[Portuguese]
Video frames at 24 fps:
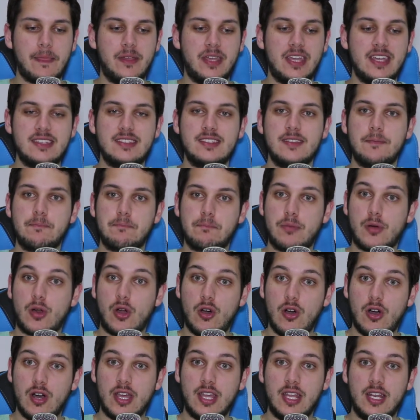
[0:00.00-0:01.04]
Esse
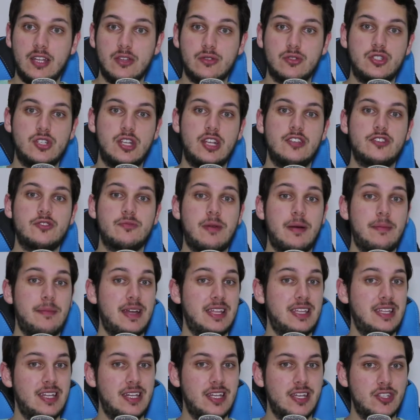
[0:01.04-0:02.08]
Pro ele utiliza uma
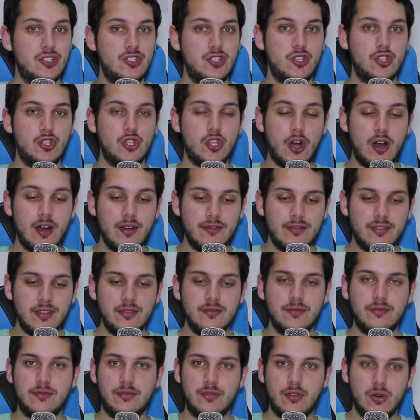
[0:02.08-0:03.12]
bateria de 9
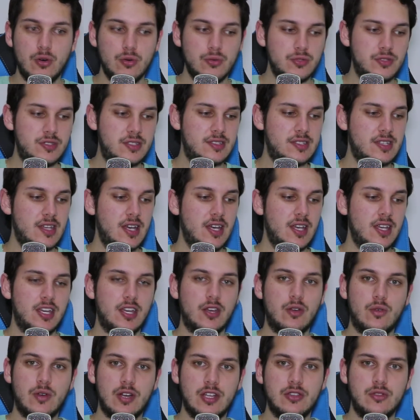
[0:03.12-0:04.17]
volts,
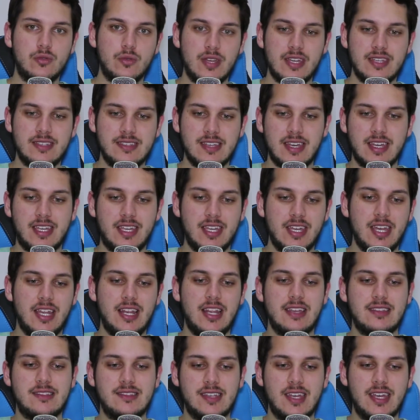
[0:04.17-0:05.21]
enquanto esse aqui
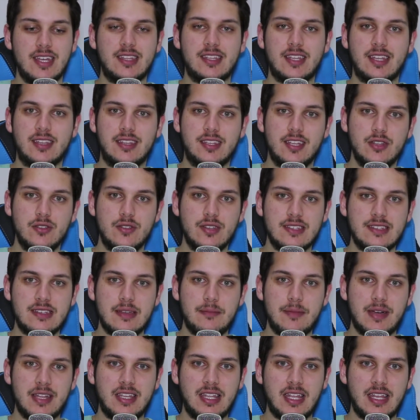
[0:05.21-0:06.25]
ele aceita tanto essa
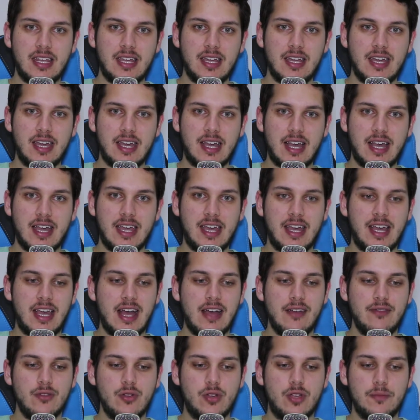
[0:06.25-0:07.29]
bateria
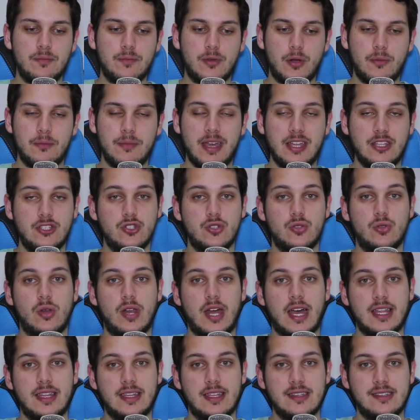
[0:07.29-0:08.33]
recarregável que promete
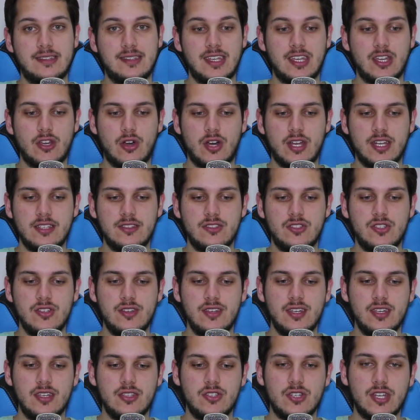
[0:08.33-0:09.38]
durar até 100 horas
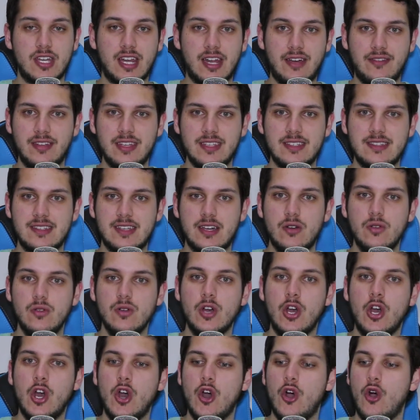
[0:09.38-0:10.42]
de, de gravação,
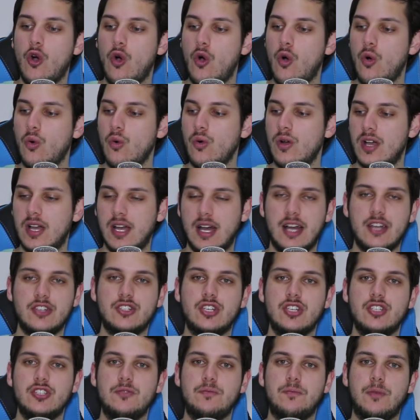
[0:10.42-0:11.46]
ou a
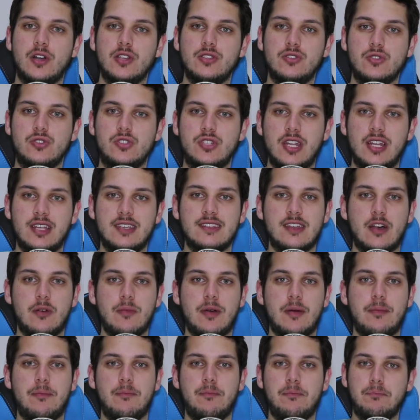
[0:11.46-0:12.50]
gente pode utilizar
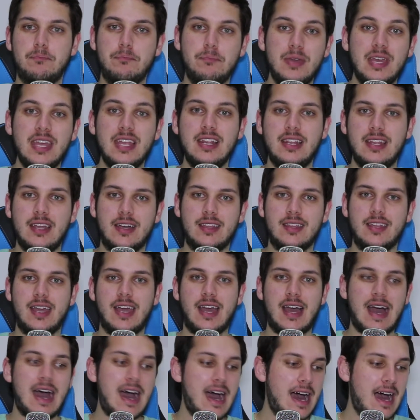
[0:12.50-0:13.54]
uma pilha, né?
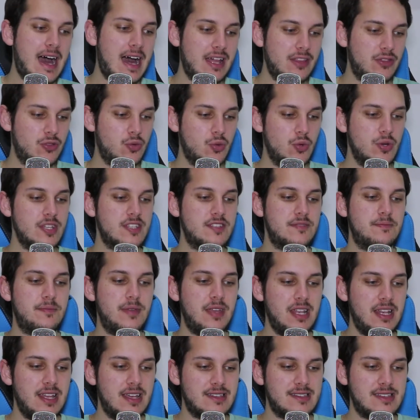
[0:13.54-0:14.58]
AA, duas
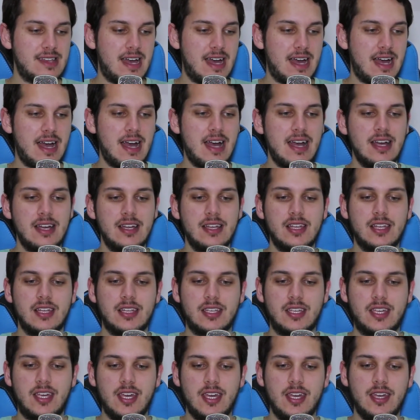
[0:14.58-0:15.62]
pilhas AA,
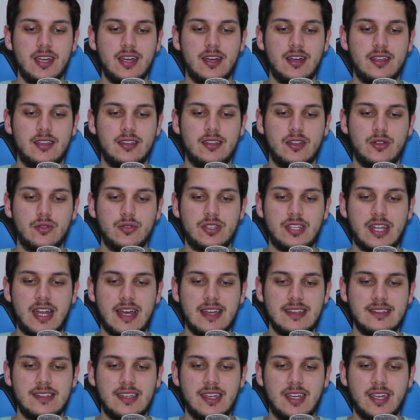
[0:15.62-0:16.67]
que uh, não
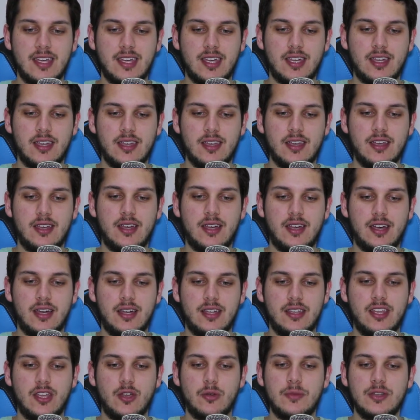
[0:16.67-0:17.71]
trazem
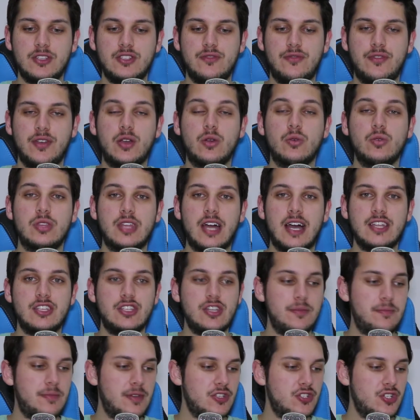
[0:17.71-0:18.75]
uh, nenhuma dificuldade
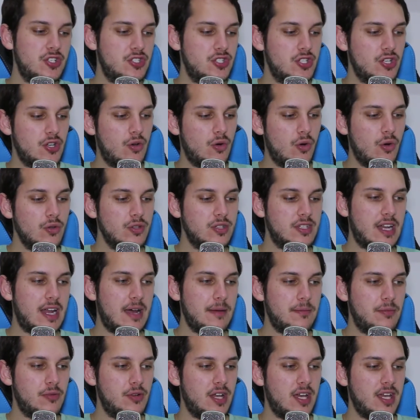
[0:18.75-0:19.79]
aí para a gente encontrar
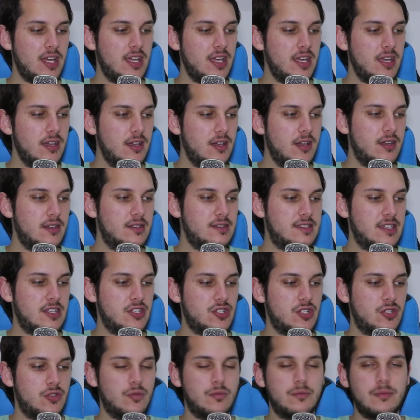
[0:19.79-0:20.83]
por aí,
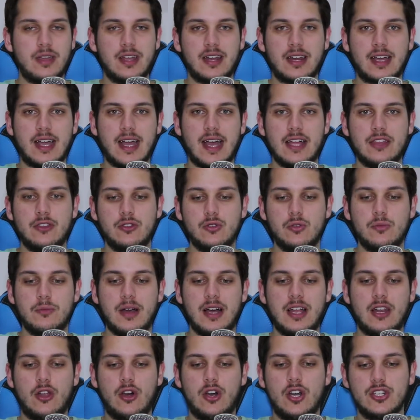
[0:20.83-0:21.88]
seja num mercado,
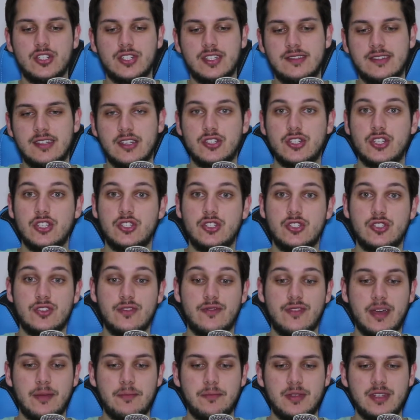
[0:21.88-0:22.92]
numa loja, se a gente
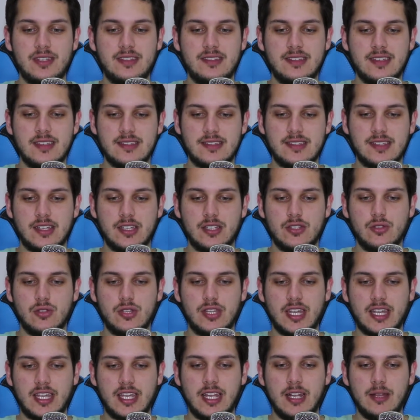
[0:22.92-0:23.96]
estiver precisando
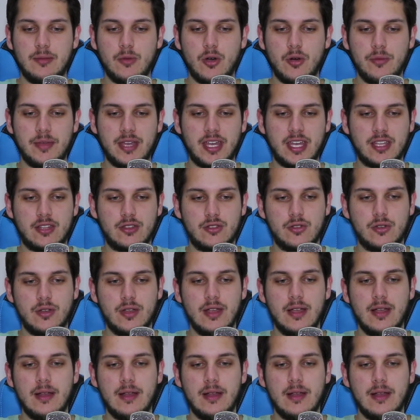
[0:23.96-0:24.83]
naquele momento.